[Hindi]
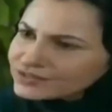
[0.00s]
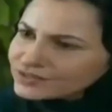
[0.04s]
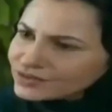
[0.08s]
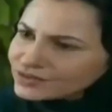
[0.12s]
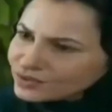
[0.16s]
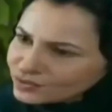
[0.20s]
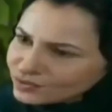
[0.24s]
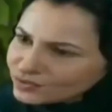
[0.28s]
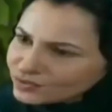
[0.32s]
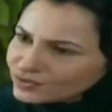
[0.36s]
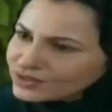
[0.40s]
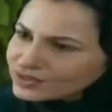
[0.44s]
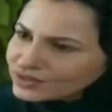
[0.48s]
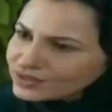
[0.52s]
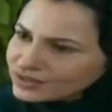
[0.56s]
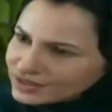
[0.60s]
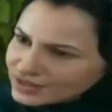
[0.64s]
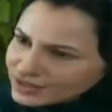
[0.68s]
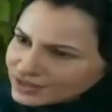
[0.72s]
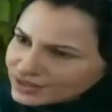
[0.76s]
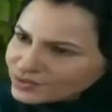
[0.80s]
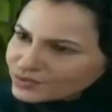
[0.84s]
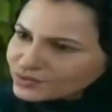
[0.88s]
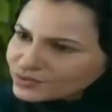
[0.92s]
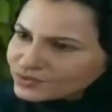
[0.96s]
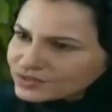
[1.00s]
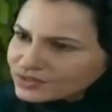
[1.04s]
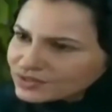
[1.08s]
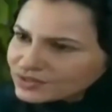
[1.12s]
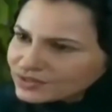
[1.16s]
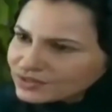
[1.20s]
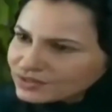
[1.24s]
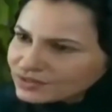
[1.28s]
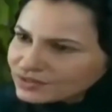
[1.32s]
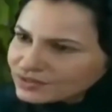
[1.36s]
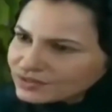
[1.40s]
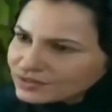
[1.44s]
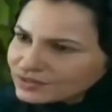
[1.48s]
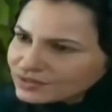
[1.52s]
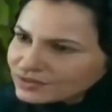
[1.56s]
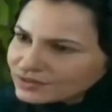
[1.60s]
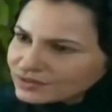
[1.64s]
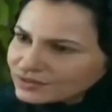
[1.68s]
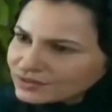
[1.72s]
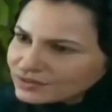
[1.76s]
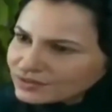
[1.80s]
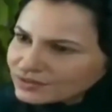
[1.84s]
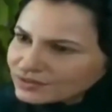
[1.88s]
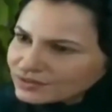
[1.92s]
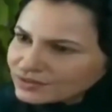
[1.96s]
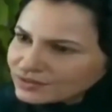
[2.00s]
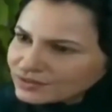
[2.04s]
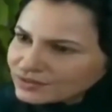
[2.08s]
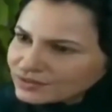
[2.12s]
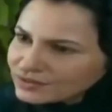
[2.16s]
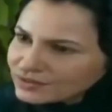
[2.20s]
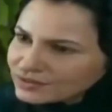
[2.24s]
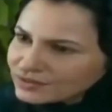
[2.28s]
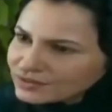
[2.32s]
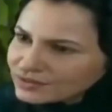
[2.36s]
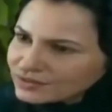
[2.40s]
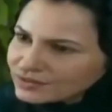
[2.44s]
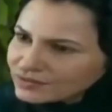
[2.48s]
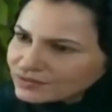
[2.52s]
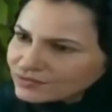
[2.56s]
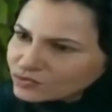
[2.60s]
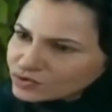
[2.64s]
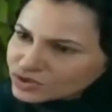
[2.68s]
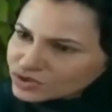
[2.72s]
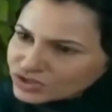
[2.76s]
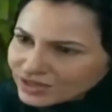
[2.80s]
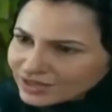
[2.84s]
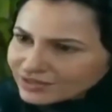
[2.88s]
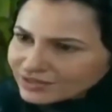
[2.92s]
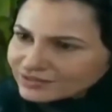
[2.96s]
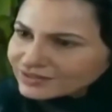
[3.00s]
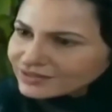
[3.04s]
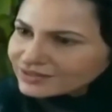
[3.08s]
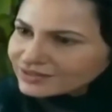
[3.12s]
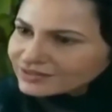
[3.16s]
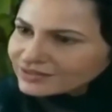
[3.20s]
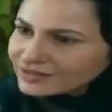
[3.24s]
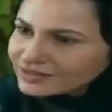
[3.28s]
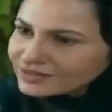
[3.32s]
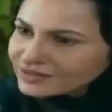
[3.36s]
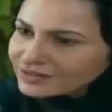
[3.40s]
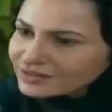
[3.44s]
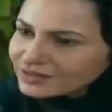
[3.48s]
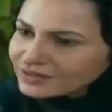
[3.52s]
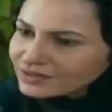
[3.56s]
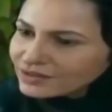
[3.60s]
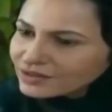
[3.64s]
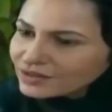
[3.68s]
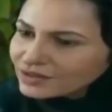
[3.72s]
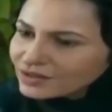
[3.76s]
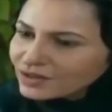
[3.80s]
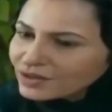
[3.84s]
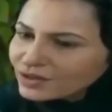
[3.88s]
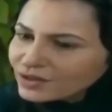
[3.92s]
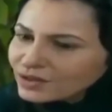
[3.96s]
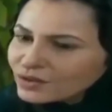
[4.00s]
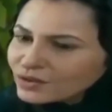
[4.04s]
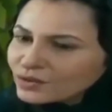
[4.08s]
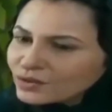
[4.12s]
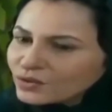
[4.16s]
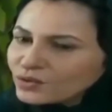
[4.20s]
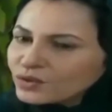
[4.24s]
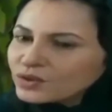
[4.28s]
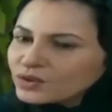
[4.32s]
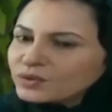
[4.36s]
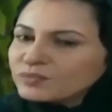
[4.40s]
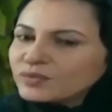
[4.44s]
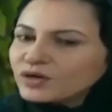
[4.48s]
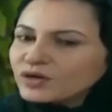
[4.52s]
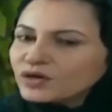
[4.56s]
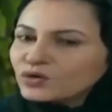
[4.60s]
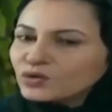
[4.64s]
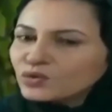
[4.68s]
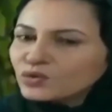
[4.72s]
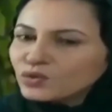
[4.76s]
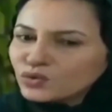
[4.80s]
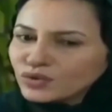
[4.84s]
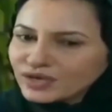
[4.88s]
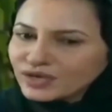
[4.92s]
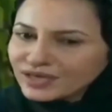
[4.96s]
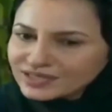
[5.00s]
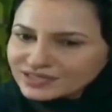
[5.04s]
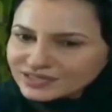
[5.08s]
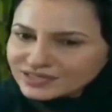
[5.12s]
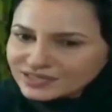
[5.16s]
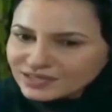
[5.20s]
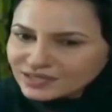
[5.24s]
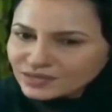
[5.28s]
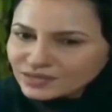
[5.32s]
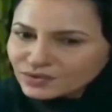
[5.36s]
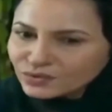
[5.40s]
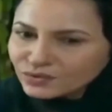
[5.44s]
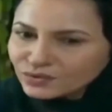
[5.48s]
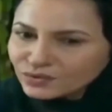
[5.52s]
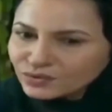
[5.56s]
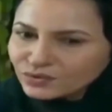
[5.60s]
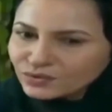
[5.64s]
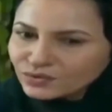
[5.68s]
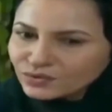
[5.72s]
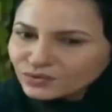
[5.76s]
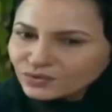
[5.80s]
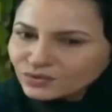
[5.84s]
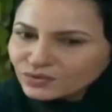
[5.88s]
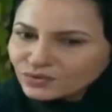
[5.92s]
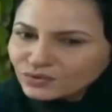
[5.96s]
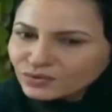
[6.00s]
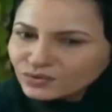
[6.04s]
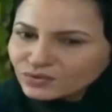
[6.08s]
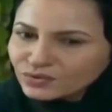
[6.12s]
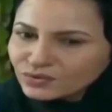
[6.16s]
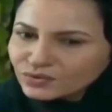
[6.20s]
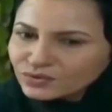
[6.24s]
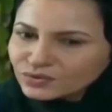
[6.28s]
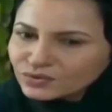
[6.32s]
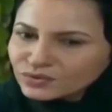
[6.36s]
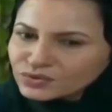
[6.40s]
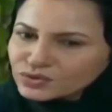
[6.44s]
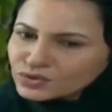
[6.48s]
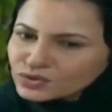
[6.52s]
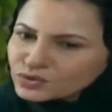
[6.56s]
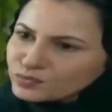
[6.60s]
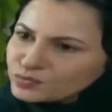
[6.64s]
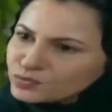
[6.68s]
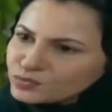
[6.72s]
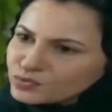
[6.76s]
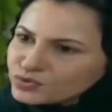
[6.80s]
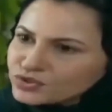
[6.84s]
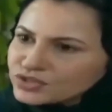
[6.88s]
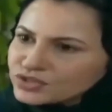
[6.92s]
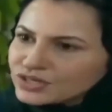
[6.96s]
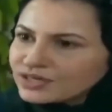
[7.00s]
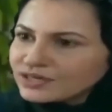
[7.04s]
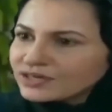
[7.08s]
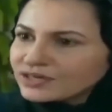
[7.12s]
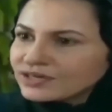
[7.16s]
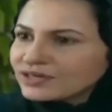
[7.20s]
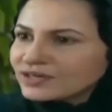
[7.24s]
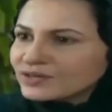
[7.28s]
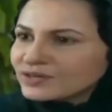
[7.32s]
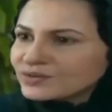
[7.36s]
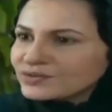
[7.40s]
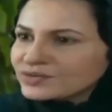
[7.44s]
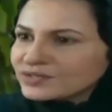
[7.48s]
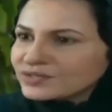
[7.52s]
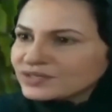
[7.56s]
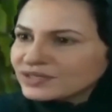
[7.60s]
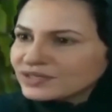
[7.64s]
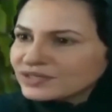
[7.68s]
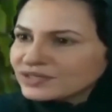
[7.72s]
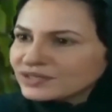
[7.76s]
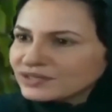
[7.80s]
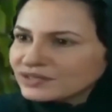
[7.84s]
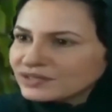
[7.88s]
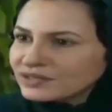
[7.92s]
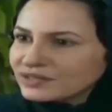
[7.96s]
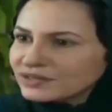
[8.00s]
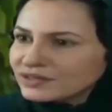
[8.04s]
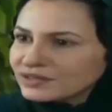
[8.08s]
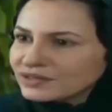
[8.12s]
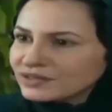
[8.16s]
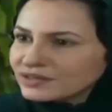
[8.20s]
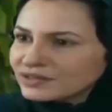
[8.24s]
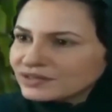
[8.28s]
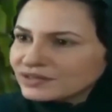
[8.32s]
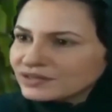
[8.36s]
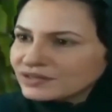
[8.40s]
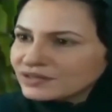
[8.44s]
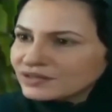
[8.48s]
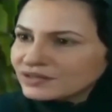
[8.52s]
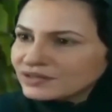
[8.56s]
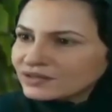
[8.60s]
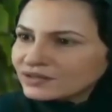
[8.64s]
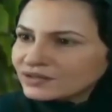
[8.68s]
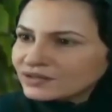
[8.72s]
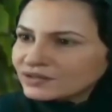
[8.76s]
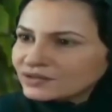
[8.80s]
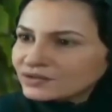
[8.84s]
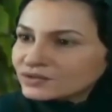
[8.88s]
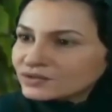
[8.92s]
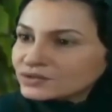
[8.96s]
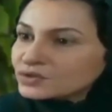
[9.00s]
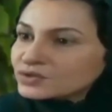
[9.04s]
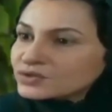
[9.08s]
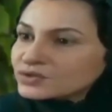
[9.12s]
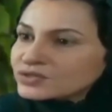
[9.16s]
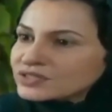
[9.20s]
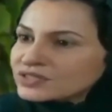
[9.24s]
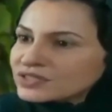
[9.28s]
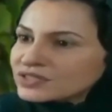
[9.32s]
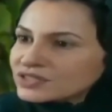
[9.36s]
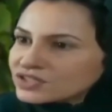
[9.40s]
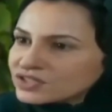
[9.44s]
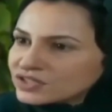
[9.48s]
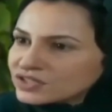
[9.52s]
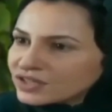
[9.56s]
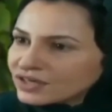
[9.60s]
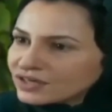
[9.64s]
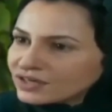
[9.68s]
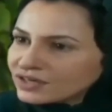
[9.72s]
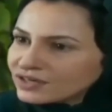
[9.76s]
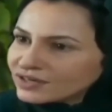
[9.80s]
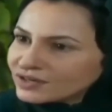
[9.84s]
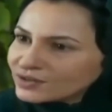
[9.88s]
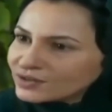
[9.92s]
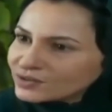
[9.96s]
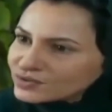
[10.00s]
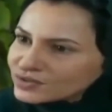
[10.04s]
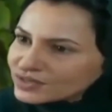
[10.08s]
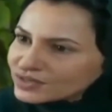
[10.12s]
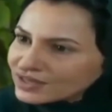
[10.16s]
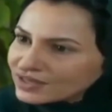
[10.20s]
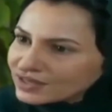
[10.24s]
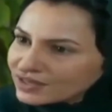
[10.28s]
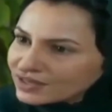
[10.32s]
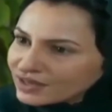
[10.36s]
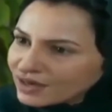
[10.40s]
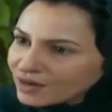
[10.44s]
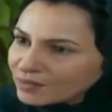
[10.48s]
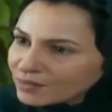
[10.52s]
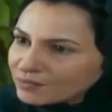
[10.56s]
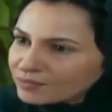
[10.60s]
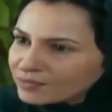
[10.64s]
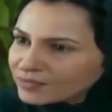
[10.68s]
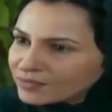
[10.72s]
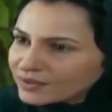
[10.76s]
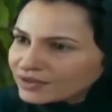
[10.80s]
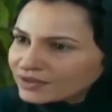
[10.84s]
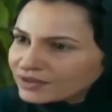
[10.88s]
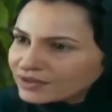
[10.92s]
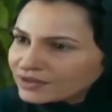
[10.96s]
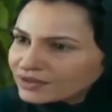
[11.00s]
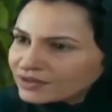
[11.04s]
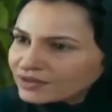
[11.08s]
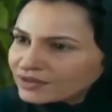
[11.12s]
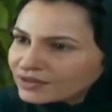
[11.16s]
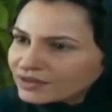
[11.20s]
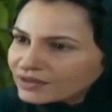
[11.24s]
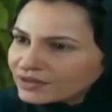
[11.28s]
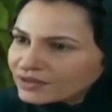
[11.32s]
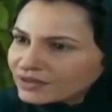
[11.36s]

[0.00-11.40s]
शायद जरूरत थी उसे वो चाहता था कोई मखलूक ऐसी हो जो पूजा करे उसकी जो सजदा करे उसके नाम पर